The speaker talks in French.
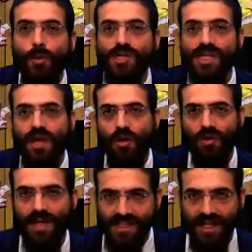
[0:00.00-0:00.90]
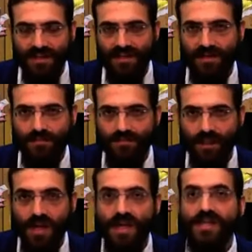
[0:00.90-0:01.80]
manger le kazaït.
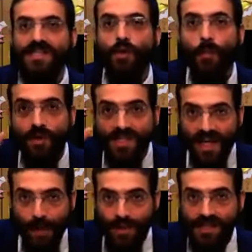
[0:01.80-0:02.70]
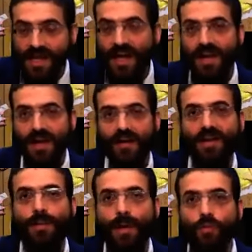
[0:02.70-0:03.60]
Si on mange un kabetza,
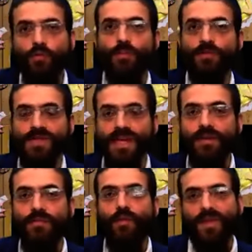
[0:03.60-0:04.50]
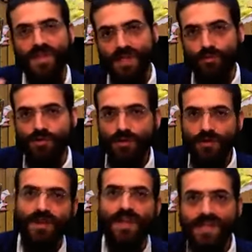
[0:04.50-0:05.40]
d'après beaucoup de poskim, on a déjà plus de
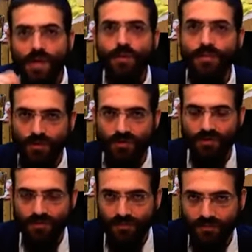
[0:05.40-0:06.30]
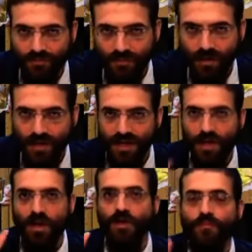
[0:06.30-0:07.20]
temps, on a déjà 8 minutes.
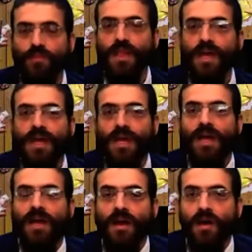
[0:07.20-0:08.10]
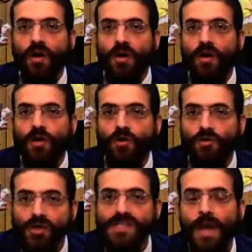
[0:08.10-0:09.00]
D'accord
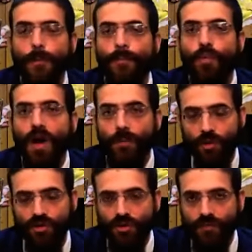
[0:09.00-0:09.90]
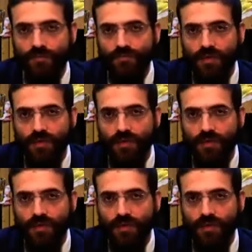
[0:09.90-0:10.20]
Deuxième point important,